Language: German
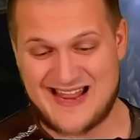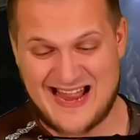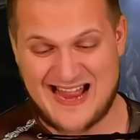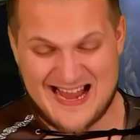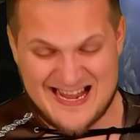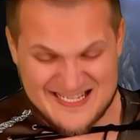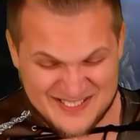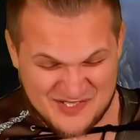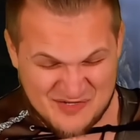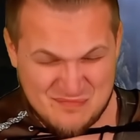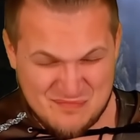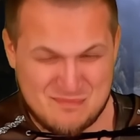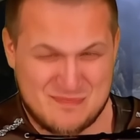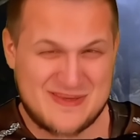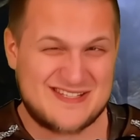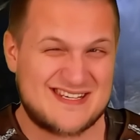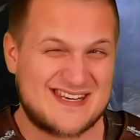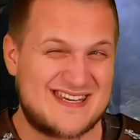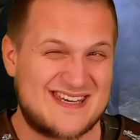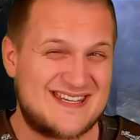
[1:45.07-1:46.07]
Also
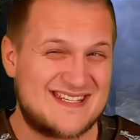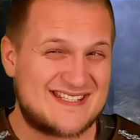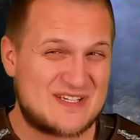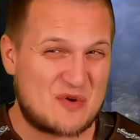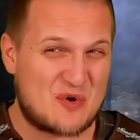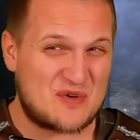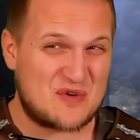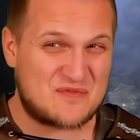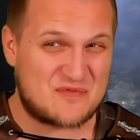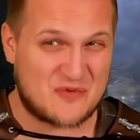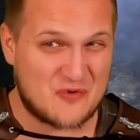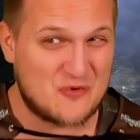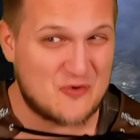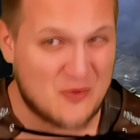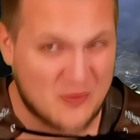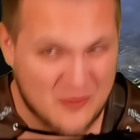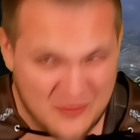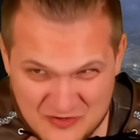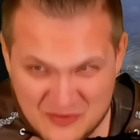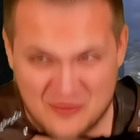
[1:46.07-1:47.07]
biete ich sie euch für
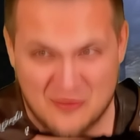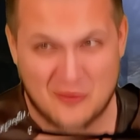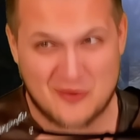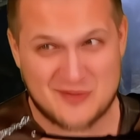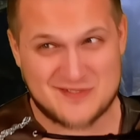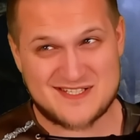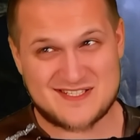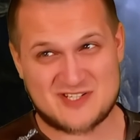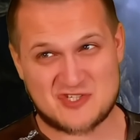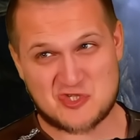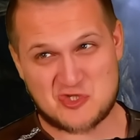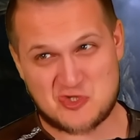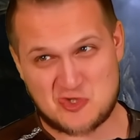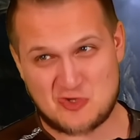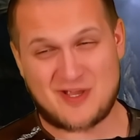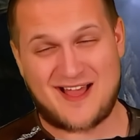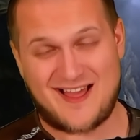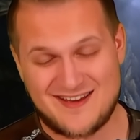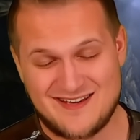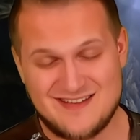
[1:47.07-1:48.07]
99 das Stück
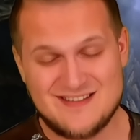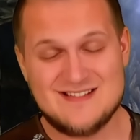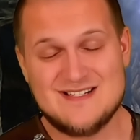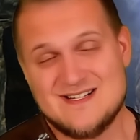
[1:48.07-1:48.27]
an